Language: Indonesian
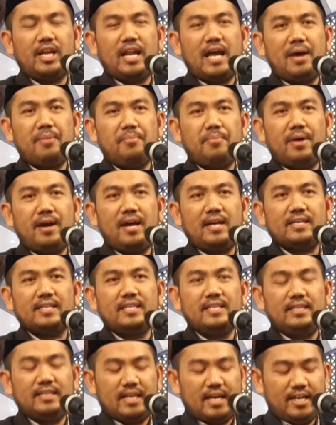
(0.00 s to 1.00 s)
selama
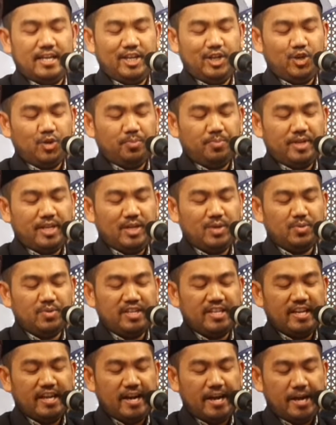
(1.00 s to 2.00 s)
kita hidup di
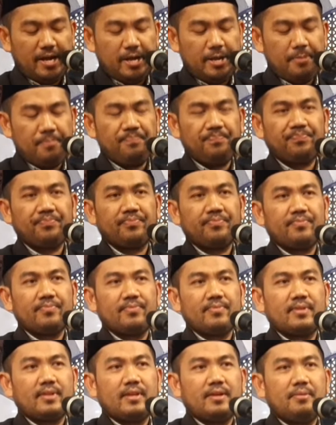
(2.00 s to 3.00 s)
dunia,
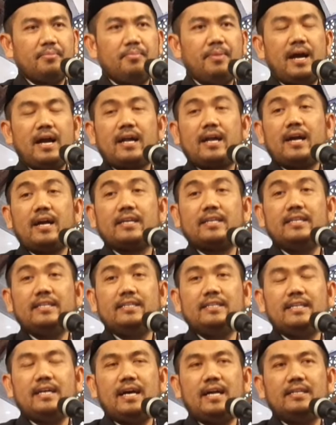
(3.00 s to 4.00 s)
maka
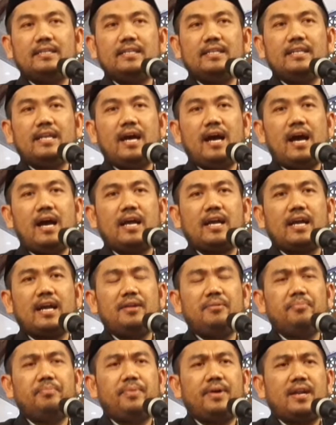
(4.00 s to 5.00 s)
kita tidak
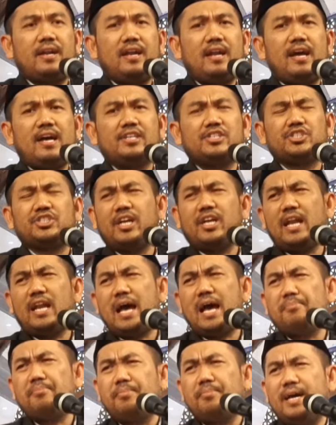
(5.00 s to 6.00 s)
akan pernah
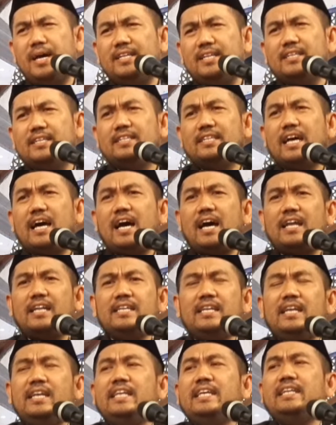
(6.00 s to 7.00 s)
selamat
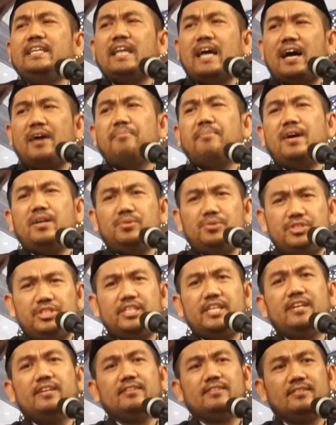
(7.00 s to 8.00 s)
dari lidah
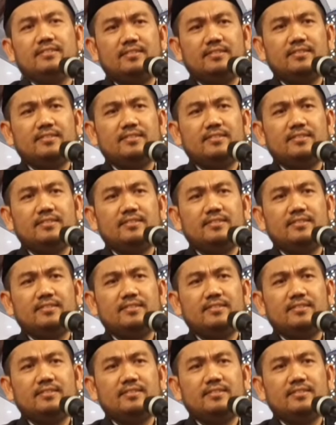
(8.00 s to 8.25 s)
manusia.